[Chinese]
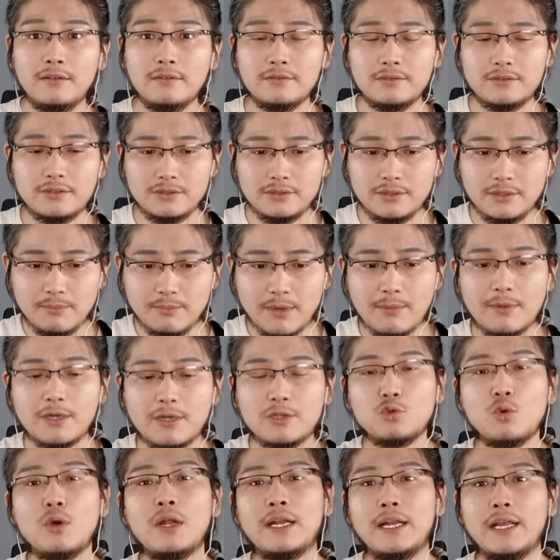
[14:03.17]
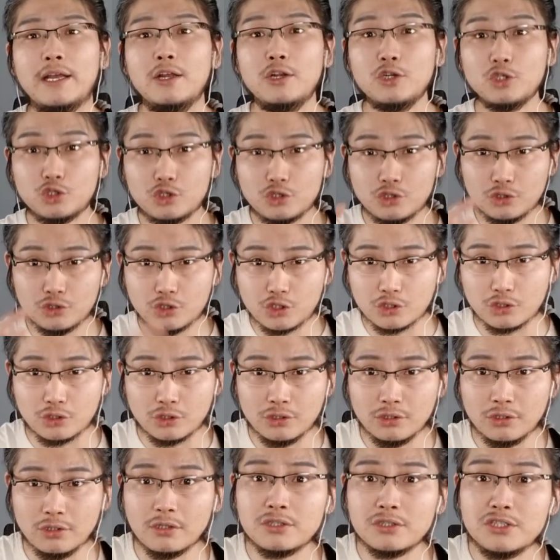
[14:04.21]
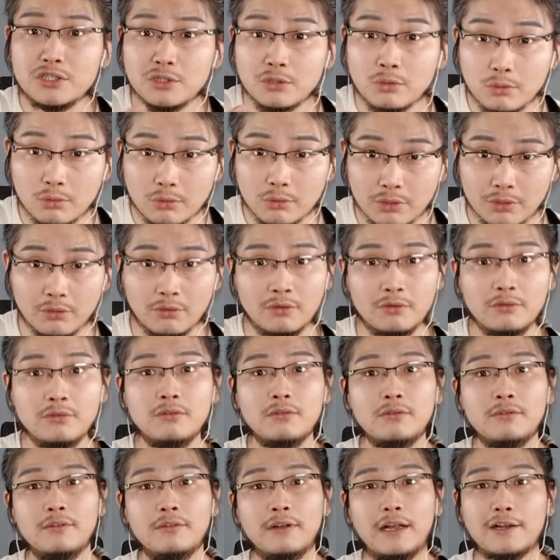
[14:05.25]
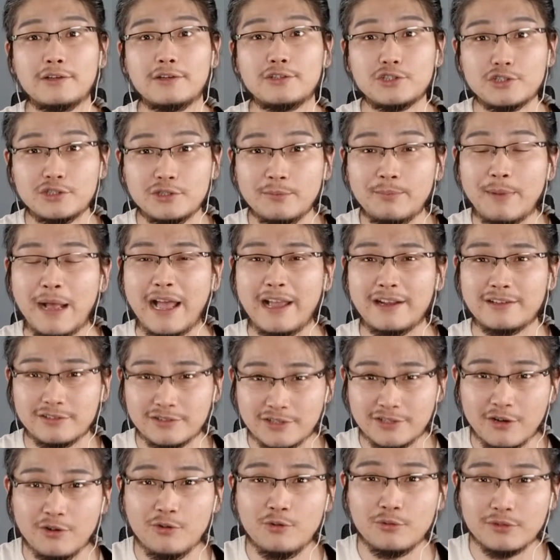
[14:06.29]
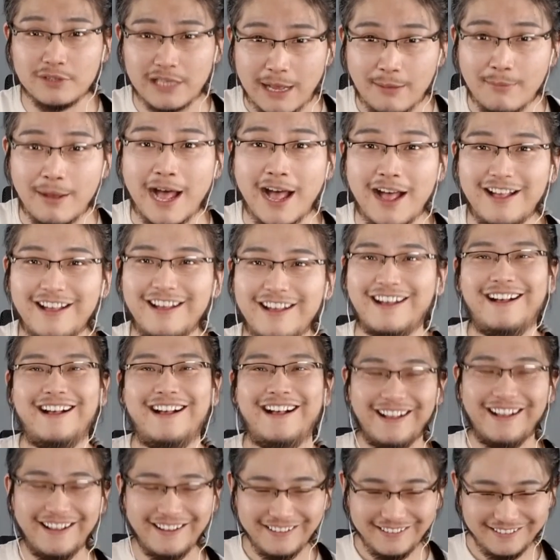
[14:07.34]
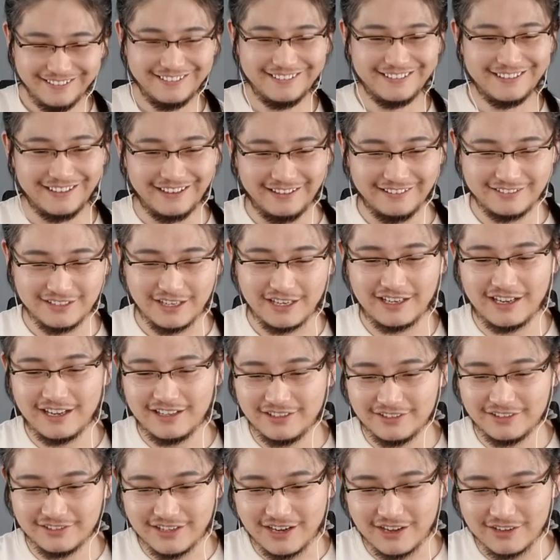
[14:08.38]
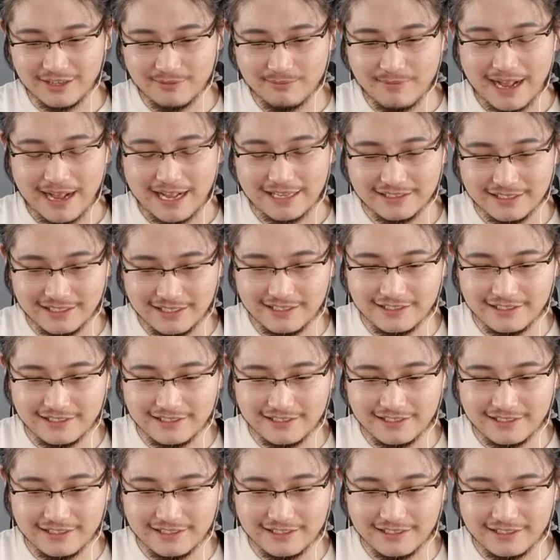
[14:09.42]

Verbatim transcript: 这你慢慢锻炼，知耻近乎勇啊！失败是成功他妈啊！啊，这听着好像骂街一